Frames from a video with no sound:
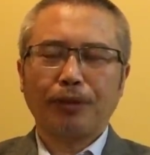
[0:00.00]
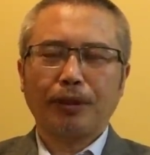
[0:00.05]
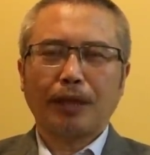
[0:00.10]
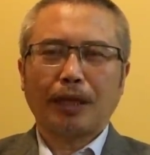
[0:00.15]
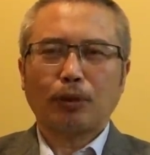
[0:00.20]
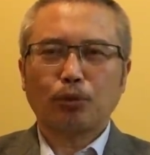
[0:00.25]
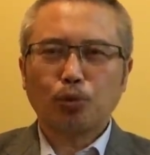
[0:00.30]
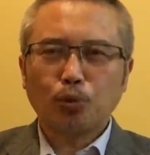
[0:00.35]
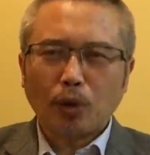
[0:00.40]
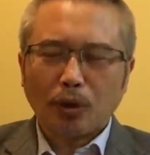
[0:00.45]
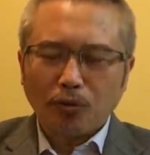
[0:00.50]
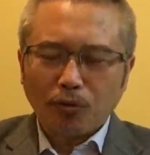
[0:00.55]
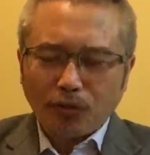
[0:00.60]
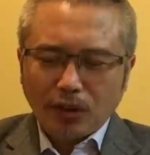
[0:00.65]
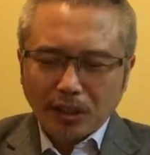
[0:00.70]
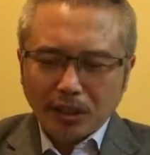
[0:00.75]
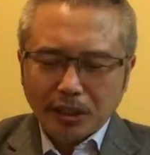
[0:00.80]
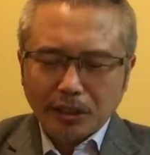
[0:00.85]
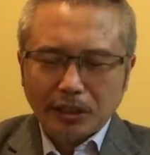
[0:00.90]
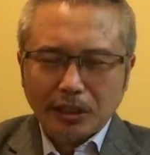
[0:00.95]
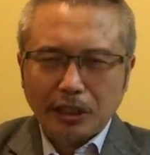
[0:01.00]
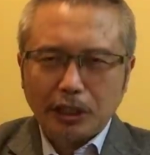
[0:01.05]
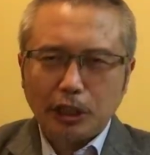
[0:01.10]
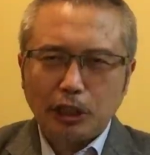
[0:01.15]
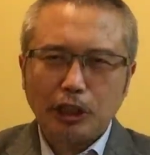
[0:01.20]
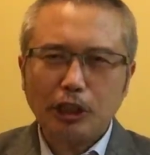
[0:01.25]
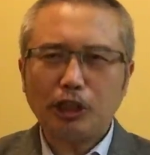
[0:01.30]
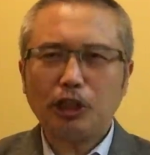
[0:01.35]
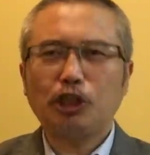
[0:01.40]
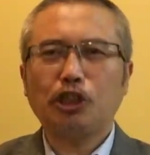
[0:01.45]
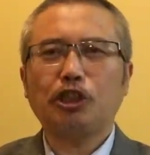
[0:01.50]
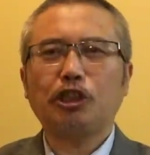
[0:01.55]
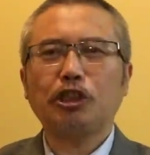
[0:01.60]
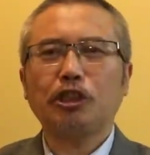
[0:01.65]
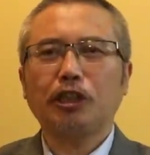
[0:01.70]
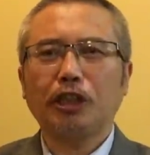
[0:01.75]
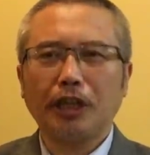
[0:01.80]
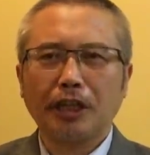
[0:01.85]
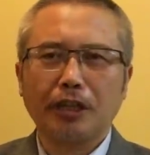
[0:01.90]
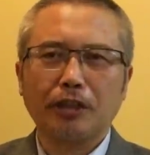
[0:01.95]
那双方的这一
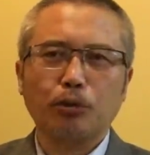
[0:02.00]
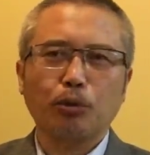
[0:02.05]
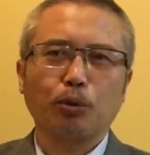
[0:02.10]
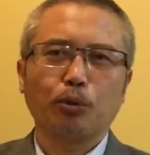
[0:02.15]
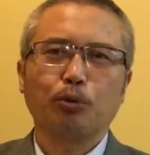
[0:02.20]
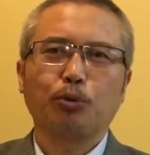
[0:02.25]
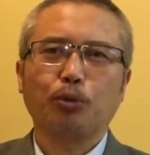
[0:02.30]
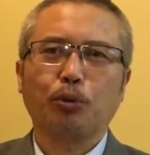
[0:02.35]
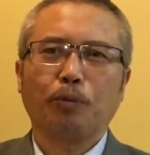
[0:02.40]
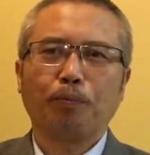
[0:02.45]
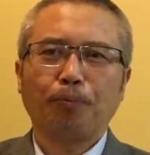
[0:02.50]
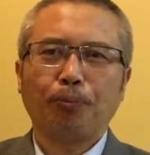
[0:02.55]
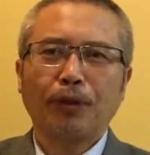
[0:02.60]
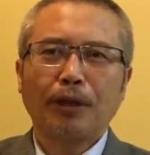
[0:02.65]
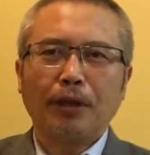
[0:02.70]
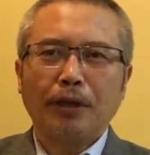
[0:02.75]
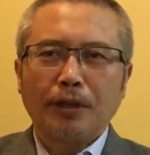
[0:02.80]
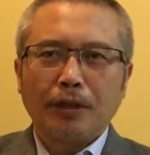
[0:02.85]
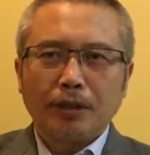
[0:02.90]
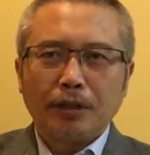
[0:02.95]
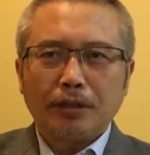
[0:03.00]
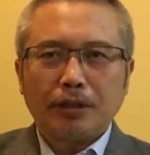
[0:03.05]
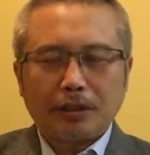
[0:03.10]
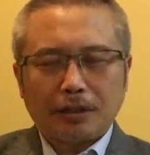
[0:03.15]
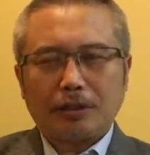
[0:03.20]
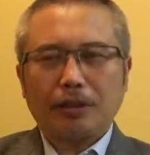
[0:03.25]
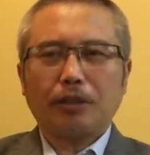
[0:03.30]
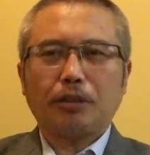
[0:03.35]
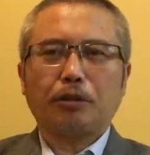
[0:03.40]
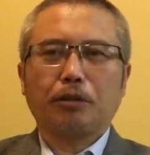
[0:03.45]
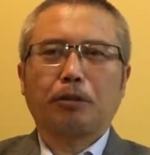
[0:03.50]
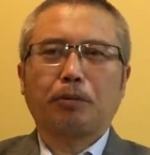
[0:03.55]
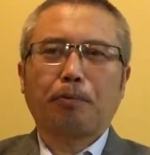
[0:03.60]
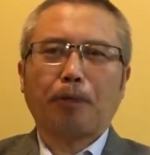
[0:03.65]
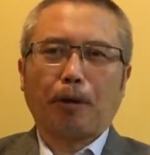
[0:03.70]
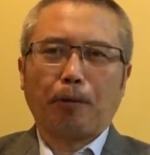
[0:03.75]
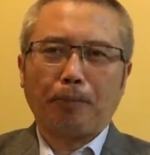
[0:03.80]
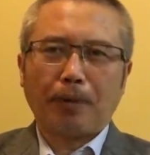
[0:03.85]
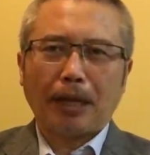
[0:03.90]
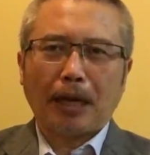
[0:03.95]
系列的动作，这就是
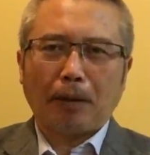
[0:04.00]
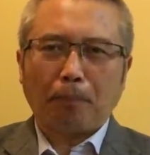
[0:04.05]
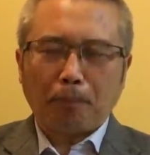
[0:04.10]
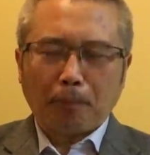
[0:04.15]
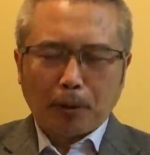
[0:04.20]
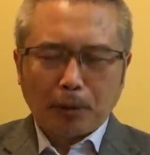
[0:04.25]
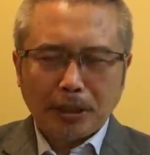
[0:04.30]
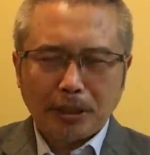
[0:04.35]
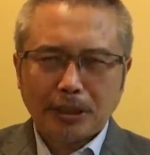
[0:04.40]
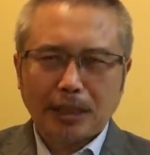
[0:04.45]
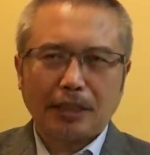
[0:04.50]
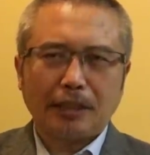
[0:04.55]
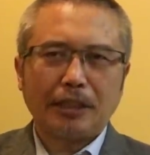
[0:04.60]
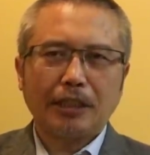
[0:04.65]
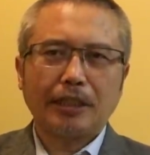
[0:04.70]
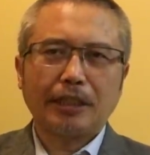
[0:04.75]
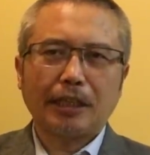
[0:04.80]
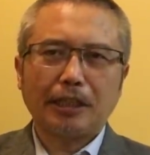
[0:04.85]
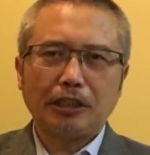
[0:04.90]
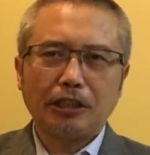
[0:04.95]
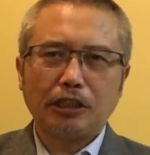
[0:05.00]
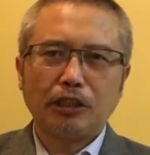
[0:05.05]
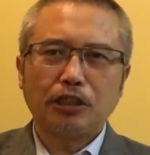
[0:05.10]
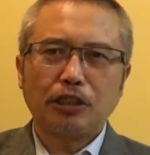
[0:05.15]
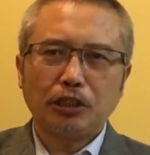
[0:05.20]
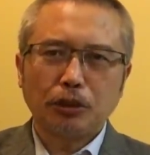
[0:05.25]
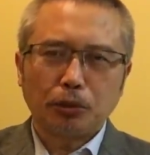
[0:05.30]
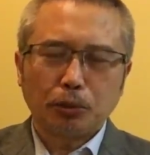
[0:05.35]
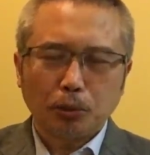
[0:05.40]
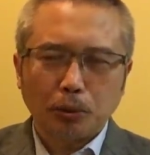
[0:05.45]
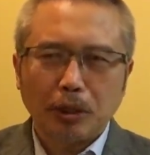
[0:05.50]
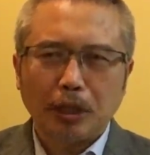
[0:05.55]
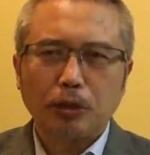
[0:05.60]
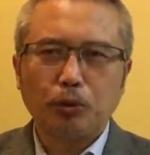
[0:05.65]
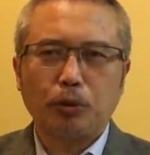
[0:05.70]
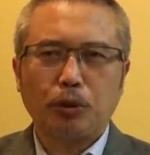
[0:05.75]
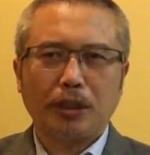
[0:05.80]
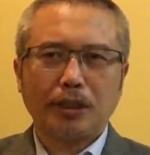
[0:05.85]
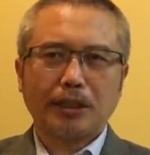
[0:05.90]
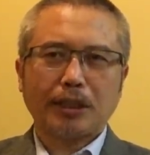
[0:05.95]
表明了贸易战现在已经进入了
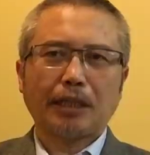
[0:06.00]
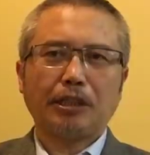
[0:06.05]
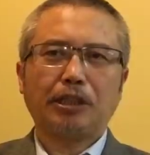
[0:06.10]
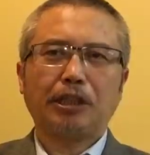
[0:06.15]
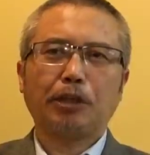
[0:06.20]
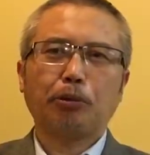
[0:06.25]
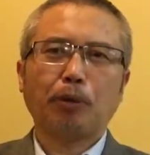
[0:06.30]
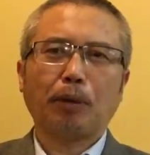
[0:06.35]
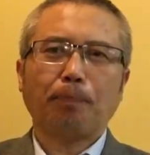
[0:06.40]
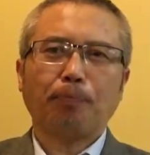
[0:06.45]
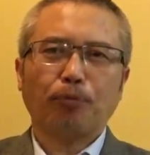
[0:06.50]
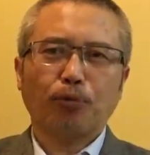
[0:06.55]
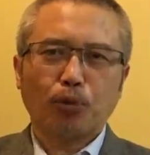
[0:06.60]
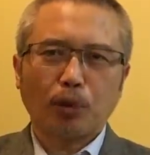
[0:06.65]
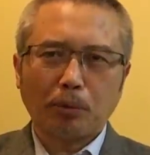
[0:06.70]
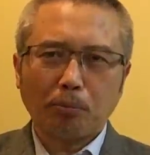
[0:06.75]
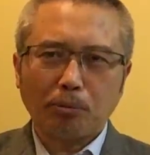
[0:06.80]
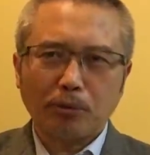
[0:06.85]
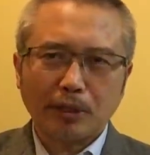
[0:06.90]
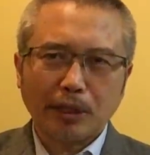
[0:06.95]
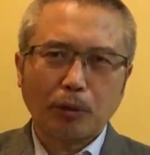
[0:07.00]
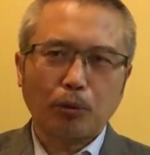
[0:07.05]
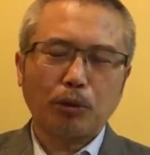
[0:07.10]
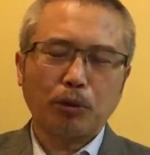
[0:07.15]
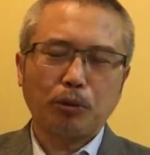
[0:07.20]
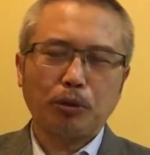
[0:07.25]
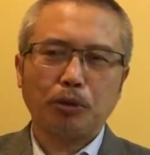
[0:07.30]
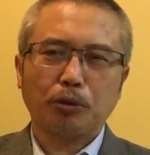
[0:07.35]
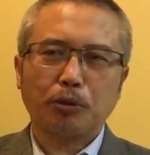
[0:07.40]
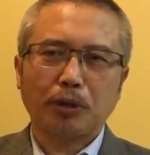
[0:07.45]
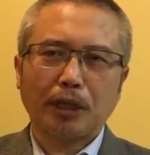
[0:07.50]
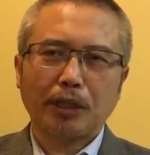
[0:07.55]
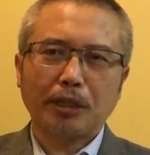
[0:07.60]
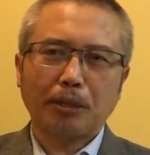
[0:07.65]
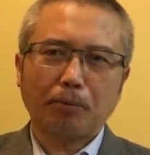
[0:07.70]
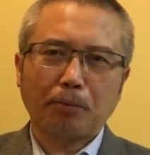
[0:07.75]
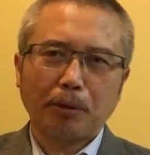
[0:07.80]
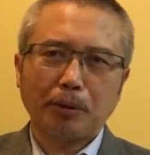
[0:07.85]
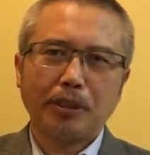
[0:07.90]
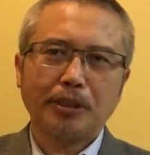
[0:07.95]
决战阶段。川普在过去虽然在
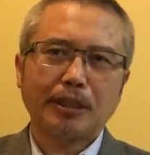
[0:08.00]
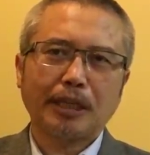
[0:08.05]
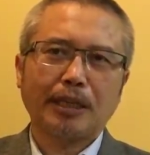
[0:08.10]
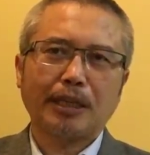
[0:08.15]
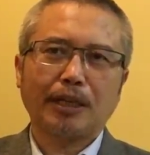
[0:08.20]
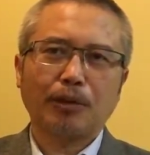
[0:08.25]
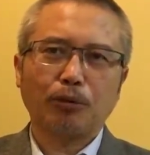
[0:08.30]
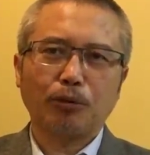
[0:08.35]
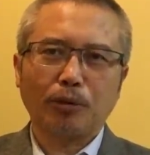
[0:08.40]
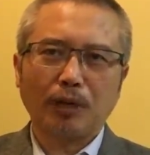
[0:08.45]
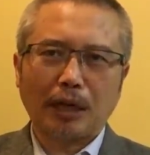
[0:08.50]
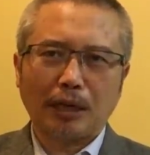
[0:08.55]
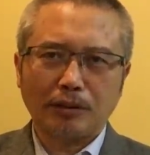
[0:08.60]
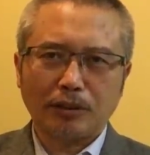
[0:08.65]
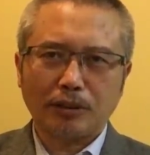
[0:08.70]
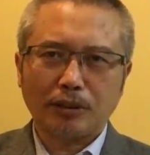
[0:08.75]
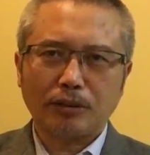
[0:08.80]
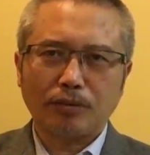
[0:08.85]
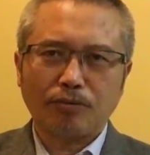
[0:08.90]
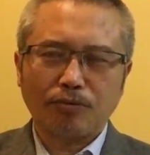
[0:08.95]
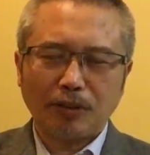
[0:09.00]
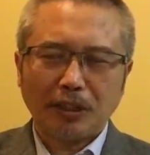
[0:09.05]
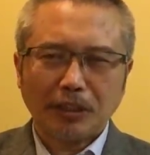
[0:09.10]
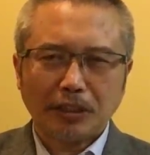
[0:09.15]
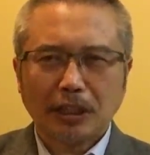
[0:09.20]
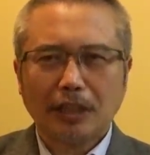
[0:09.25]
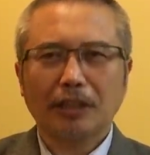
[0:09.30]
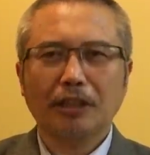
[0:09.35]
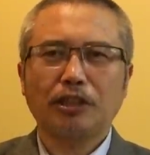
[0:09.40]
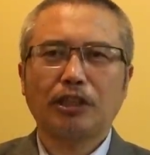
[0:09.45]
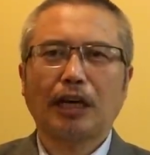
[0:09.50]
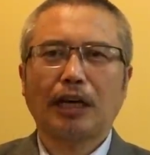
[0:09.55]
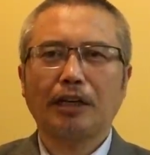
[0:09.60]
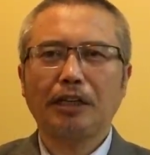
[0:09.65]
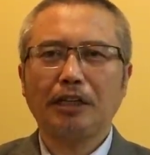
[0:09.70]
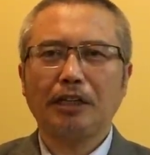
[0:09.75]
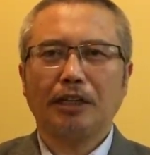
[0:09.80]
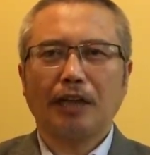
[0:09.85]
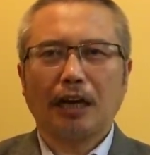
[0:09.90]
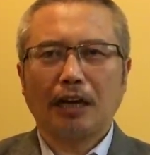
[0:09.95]
贸易战当中啊是非常的强
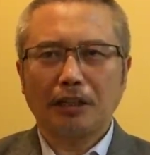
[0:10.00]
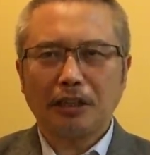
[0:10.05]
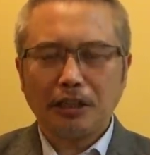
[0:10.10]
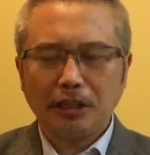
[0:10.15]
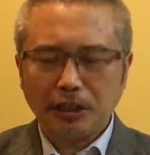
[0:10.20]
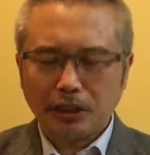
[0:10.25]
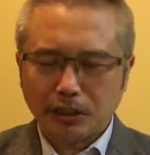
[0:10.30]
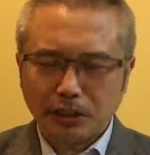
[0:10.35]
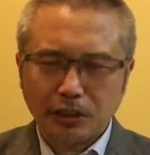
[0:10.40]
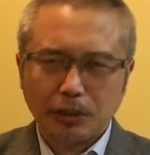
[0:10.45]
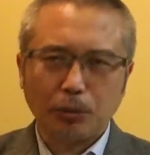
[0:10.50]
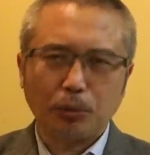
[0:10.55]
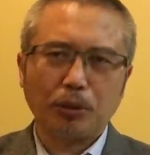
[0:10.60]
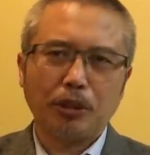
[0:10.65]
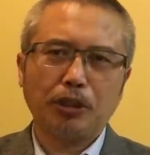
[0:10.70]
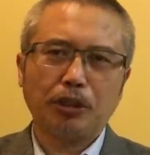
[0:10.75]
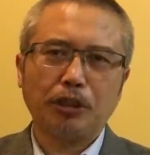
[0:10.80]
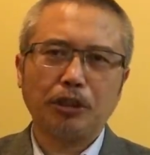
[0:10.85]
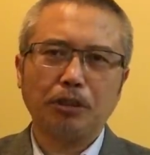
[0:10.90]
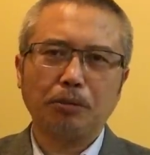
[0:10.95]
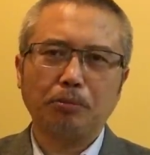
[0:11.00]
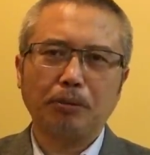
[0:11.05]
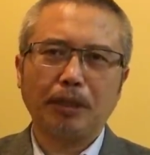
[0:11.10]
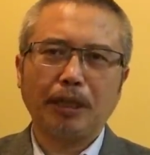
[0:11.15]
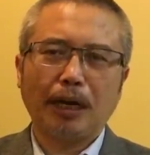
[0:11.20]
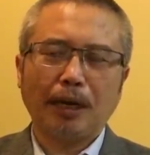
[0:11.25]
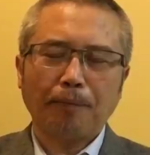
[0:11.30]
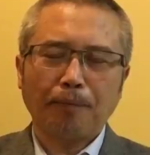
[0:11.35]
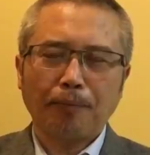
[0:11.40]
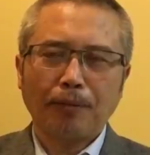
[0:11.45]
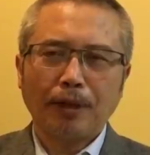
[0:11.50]
硬啊，一直对习近平呢，